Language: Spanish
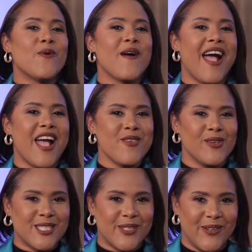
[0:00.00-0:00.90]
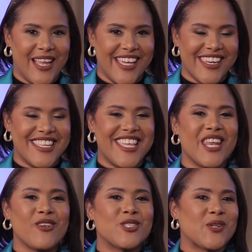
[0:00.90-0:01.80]
un año escolar
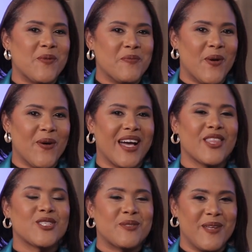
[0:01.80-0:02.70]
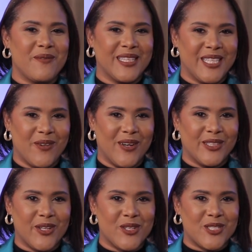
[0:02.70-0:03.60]
que nos convoca,
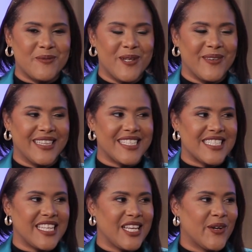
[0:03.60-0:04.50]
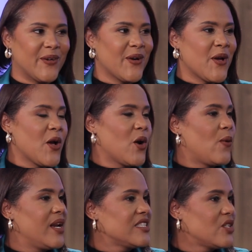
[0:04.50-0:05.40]
2024-2025.
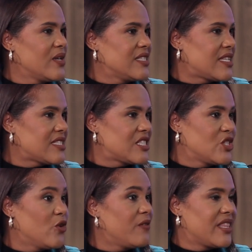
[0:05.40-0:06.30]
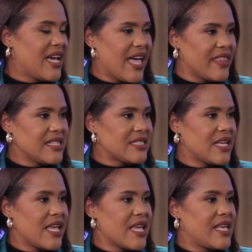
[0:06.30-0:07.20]
¿Cuáles son esas novedades
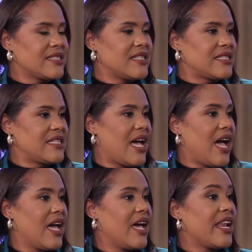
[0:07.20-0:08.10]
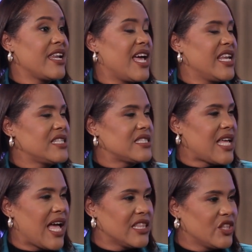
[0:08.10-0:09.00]
que se está
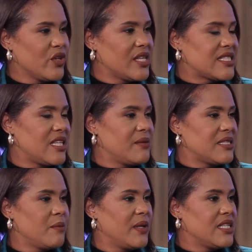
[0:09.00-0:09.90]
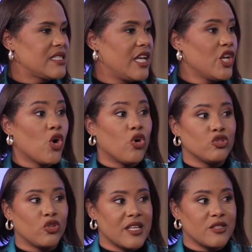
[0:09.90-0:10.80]
realizando desde el viceministerio
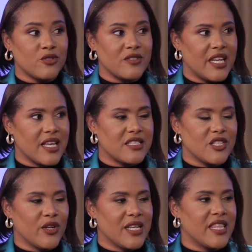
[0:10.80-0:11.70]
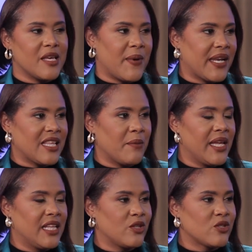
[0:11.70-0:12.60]
con todas sus direcciones y
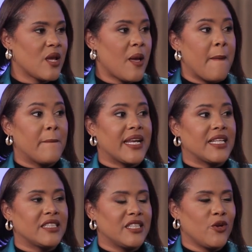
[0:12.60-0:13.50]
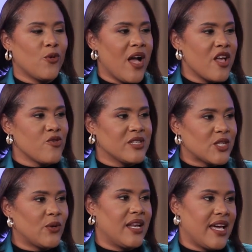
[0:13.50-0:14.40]
departamentos para tener un año
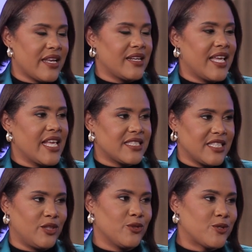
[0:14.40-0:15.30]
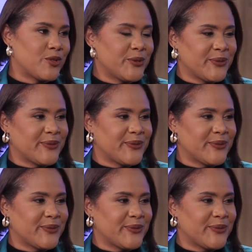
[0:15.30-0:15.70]
escolar exitoso?